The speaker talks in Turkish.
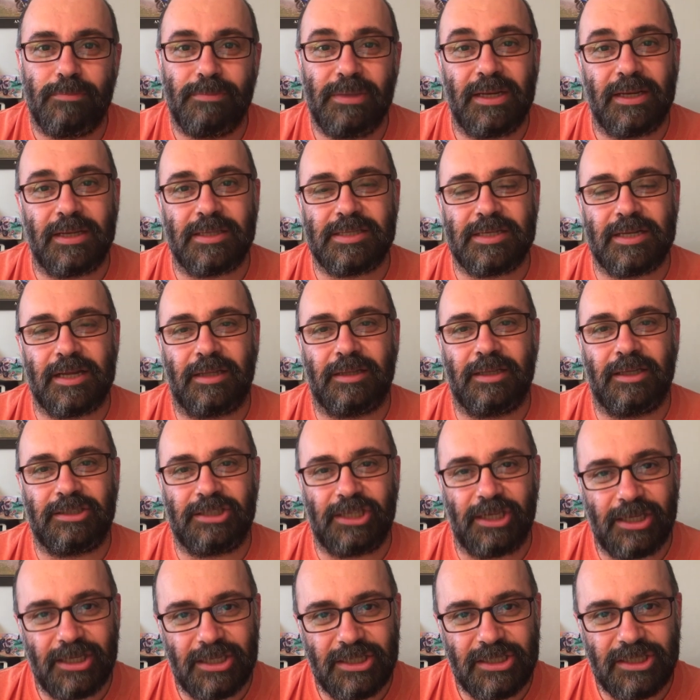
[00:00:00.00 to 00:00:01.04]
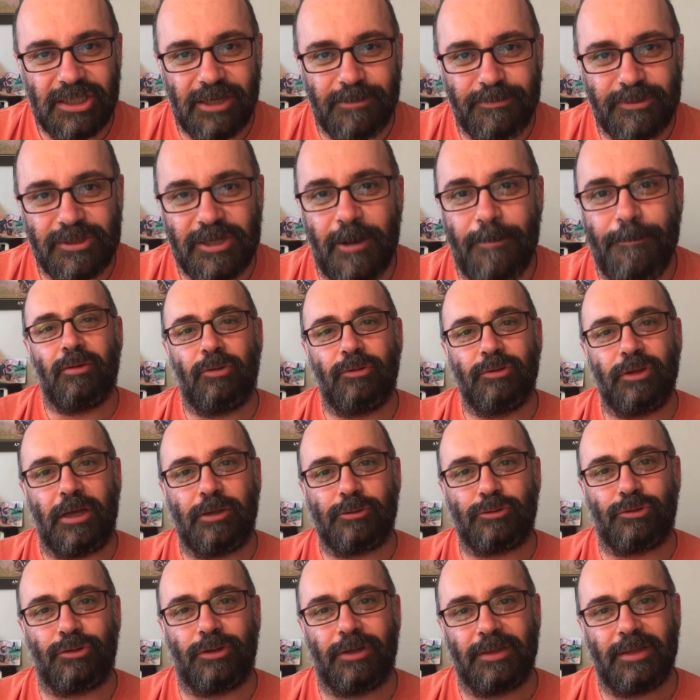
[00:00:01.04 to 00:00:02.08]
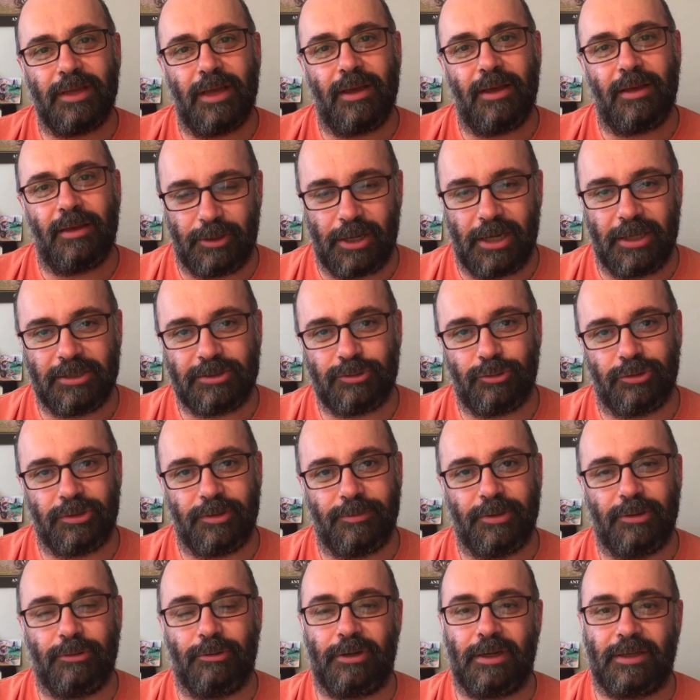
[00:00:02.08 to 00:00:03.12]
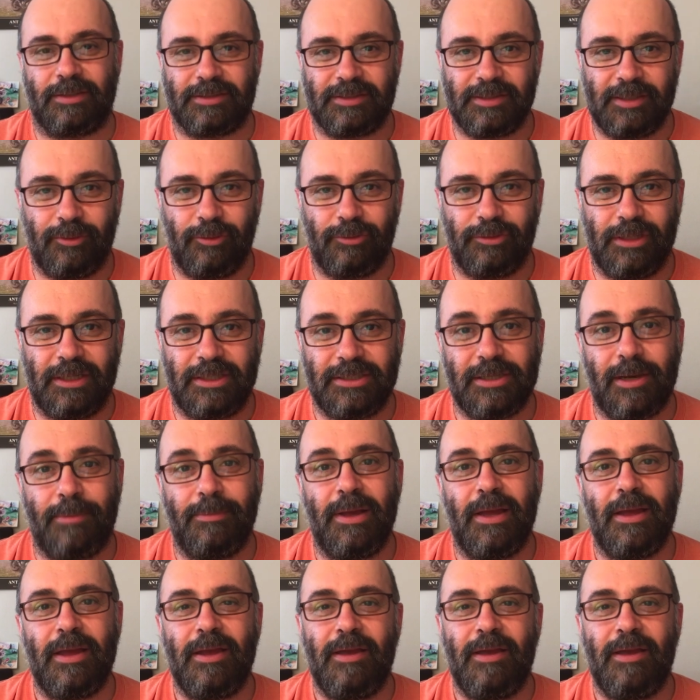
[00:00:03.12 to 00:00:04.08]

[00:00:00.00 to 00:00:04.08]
1 Haziran'da çekilişi yapacağım. Ondan sonra da karşı ödemeli olarak size göndereceğim